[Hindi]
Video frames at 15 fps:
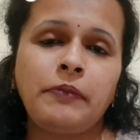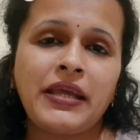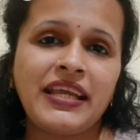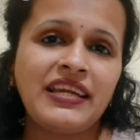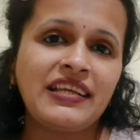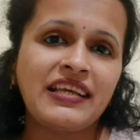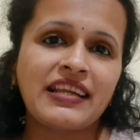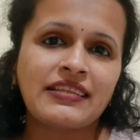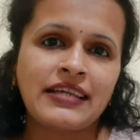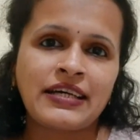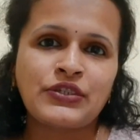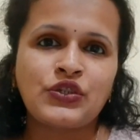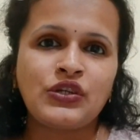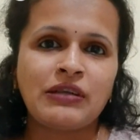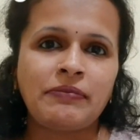मेन
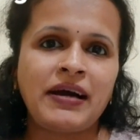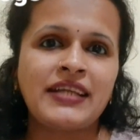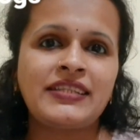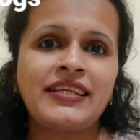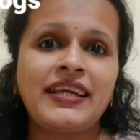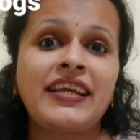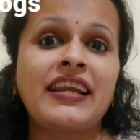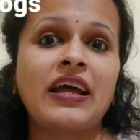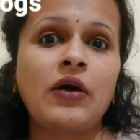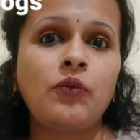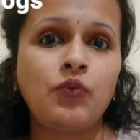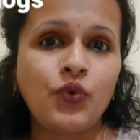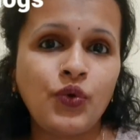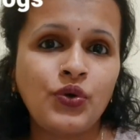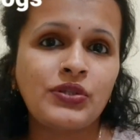किरदार जो निभाते हैं ना
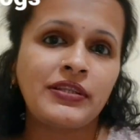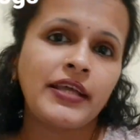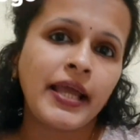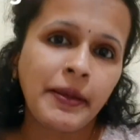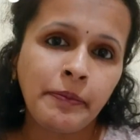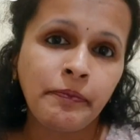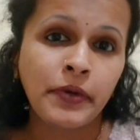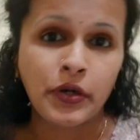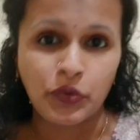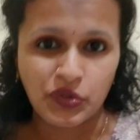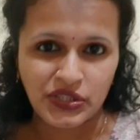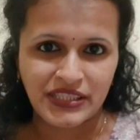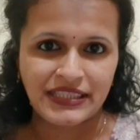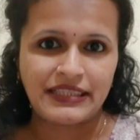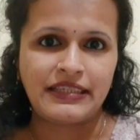वो होते हैं
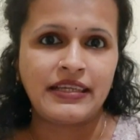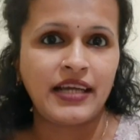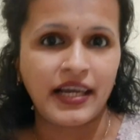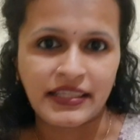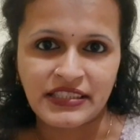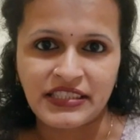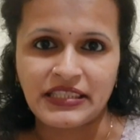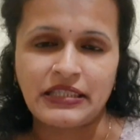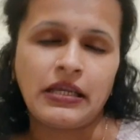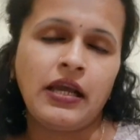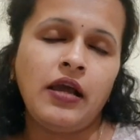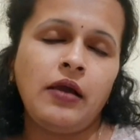पड़ोसी हाँ जी